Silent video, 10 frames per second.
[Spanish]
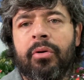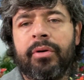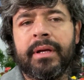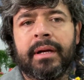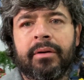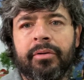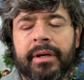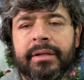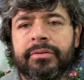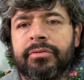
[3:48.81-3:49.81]
hoy a
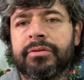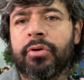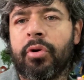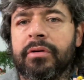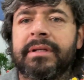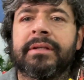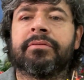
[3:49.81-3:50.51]
recoger sus cosas,